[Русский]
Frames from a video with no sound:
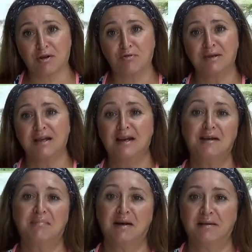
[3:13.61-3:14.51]
у меня
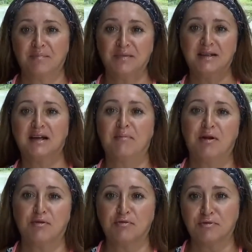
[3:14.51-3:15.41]
либо я
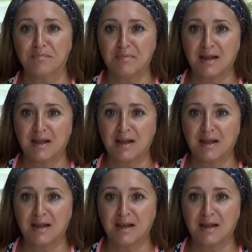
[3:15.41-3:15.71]
могу